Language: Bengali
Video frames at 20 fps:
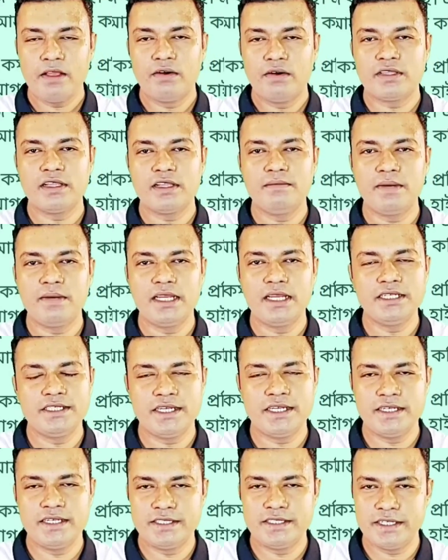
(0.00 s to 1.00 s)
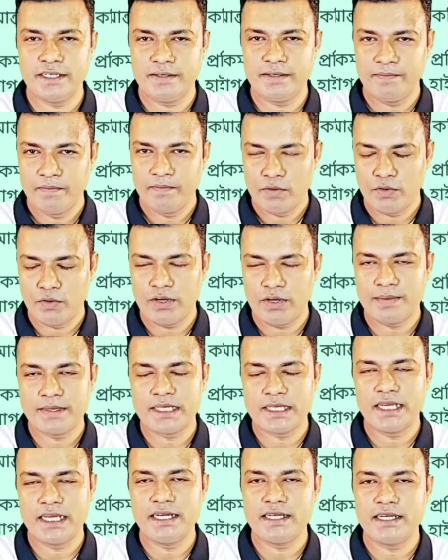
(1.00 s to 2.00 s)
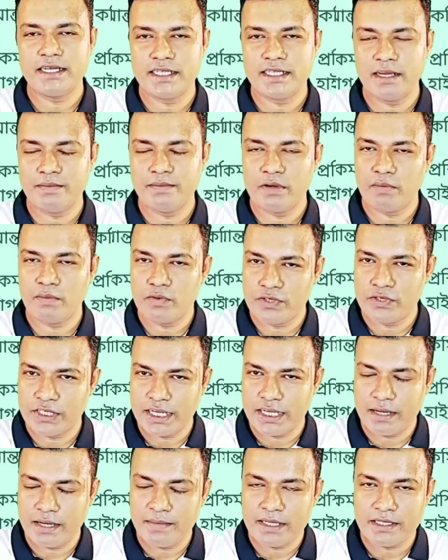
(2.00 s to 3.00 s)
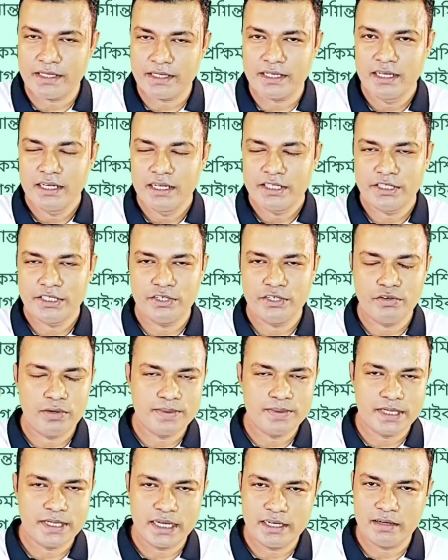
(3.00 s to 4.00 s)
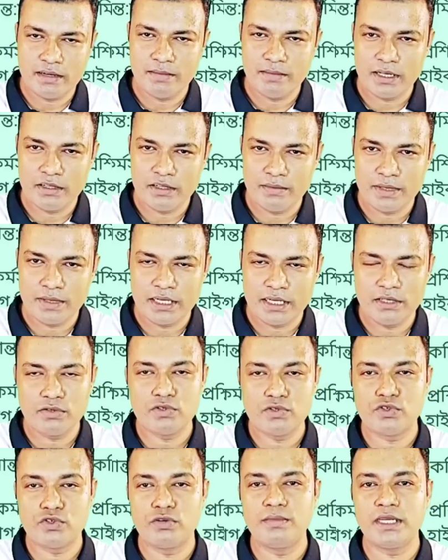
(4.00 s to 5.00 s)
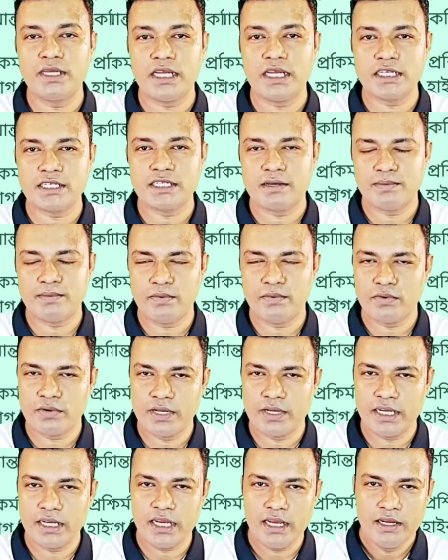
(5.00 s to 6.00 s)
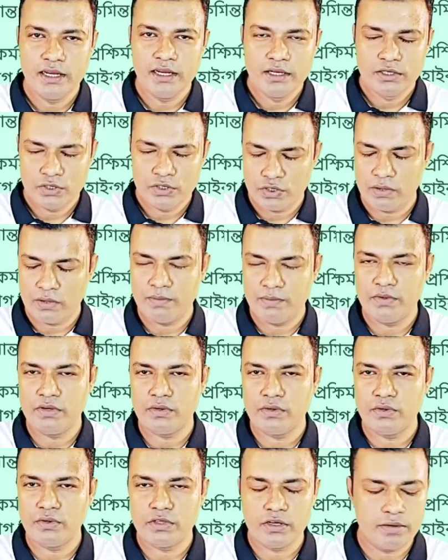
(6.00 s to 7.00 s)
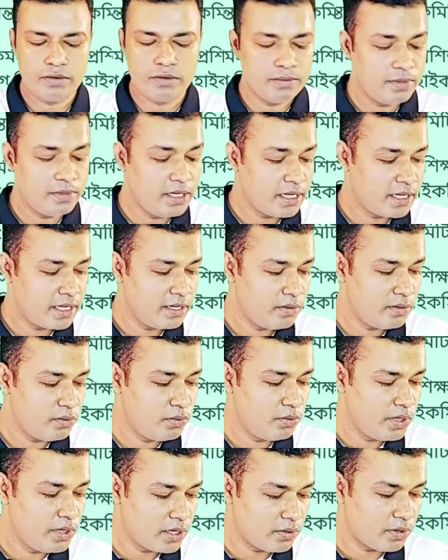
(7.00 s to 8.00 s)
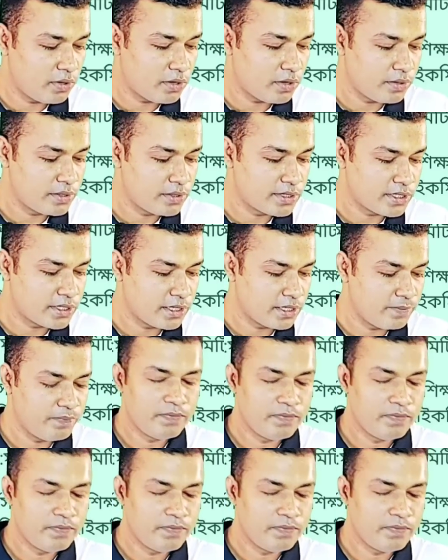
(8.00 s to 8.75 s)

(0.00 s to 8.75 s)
অর্থাৎ মালয়েশিয়ায় যে ওয়েবসাইট আছে এফ এম সিএমএস সেই ওয়েবসাইটের মাধ্যমে কিন্তু শ্রমিক আসার প্রক্রিয়া সম্পূর্ণ করতে হবে বলে এখানে উল্লেখ করা হয়েছে